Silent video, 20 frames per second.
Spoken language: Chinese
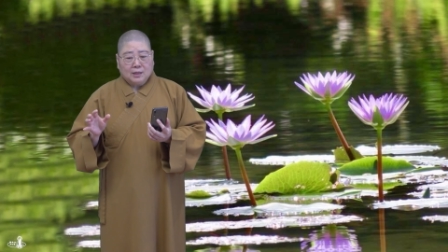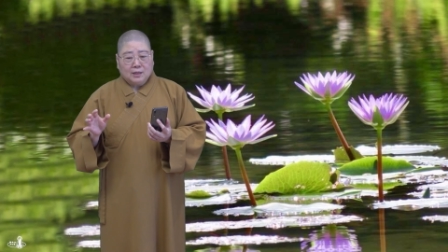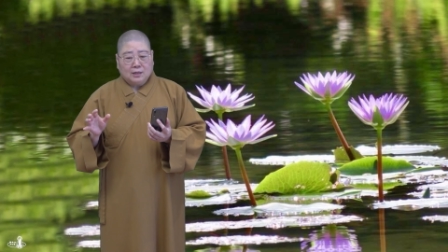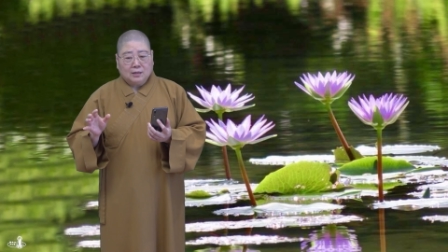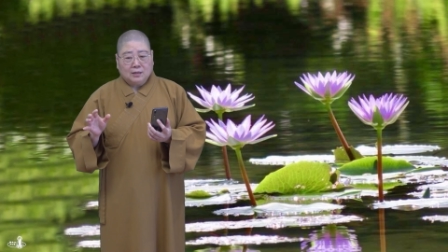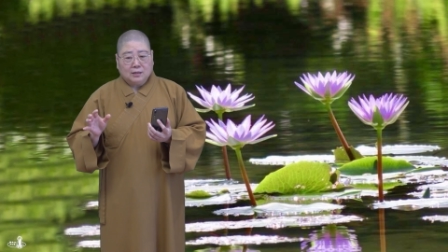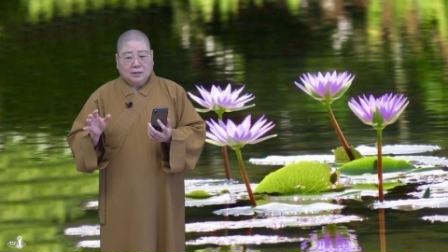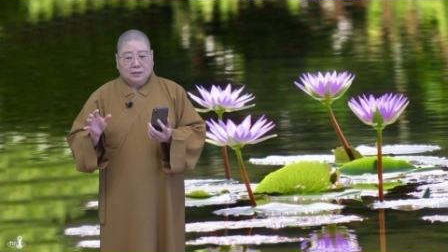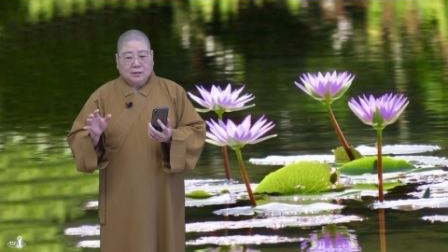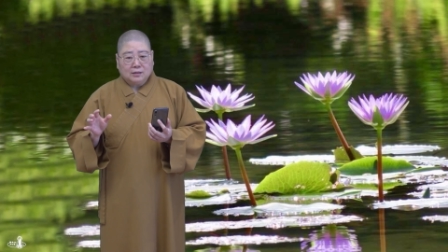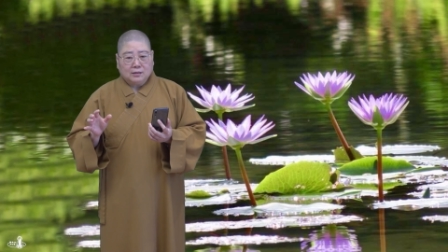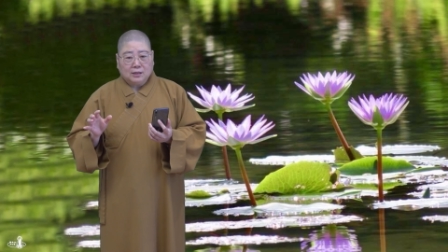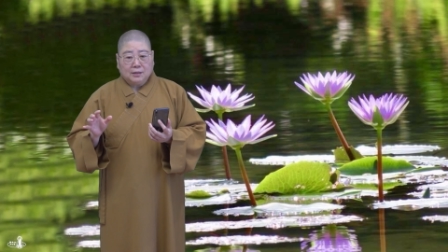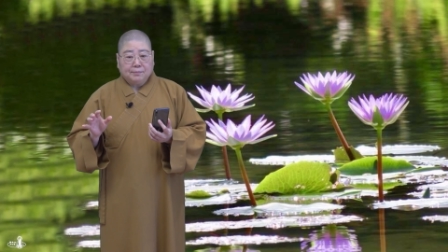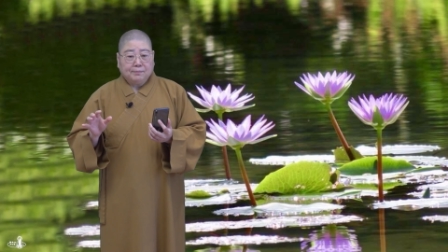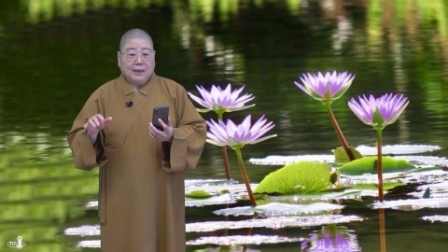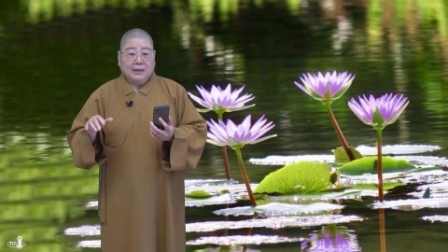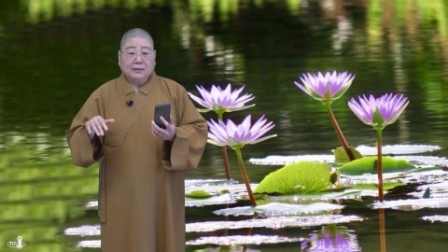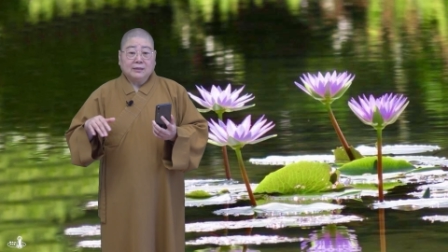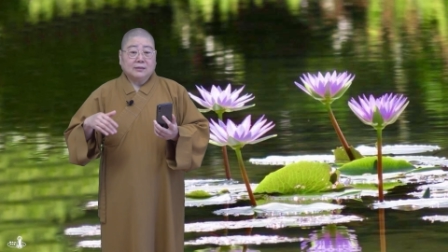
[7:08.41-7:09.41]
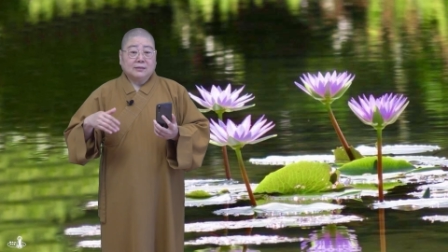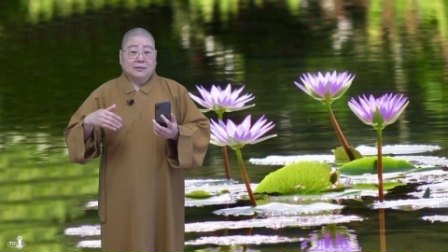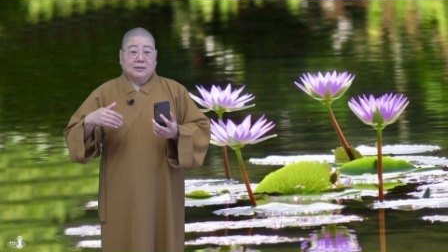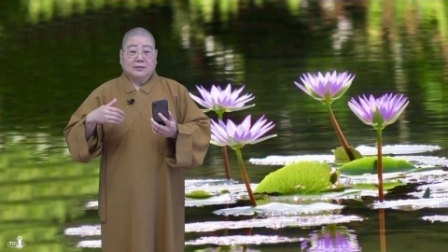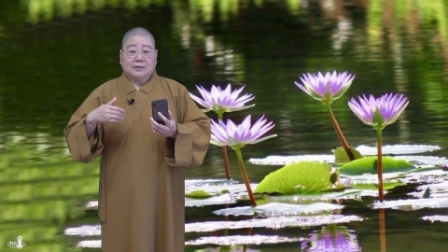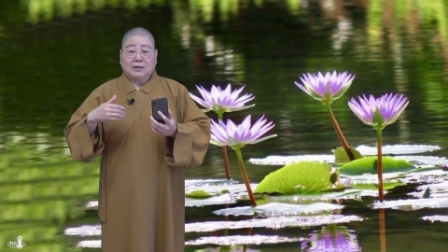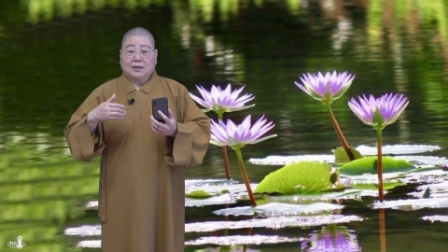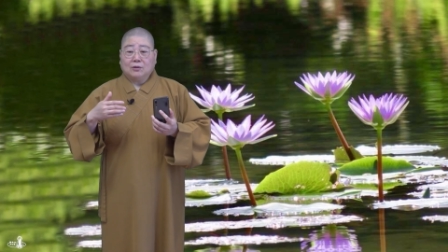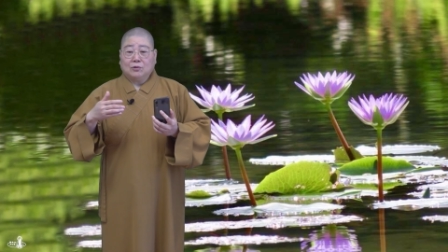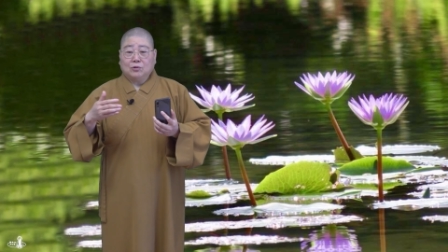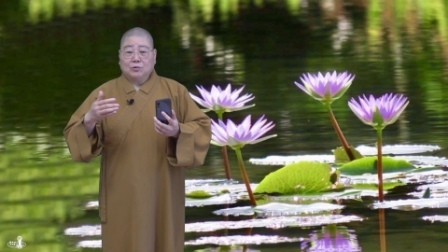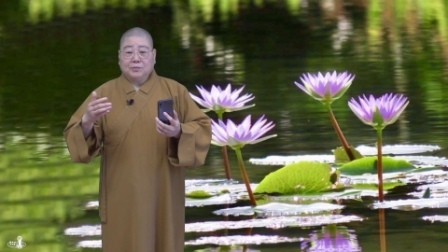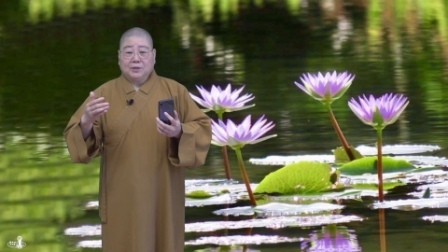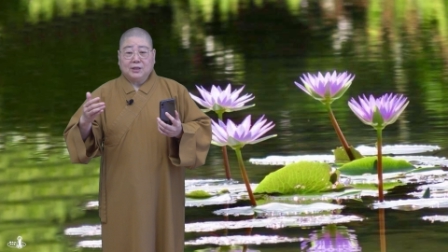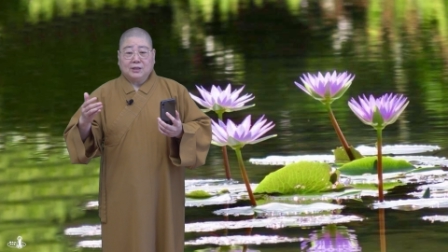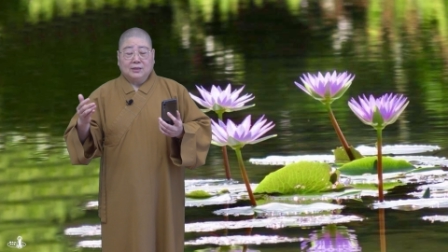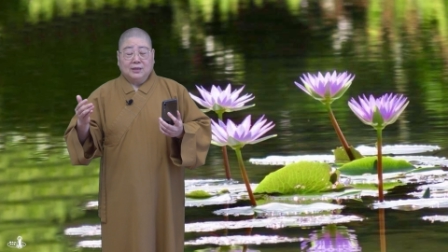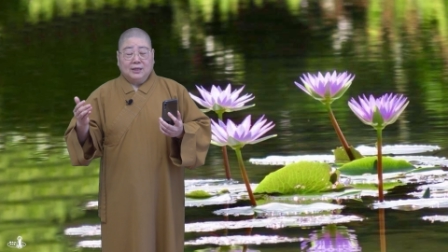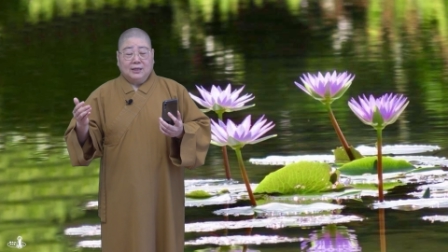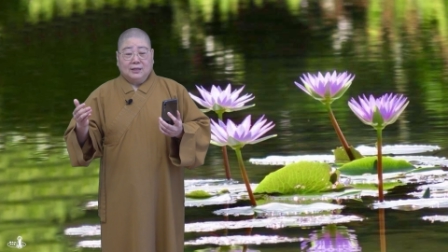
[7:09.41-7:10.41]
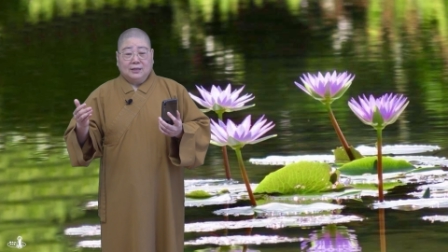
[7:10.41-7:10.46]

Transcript: 呃，一般的人在后面，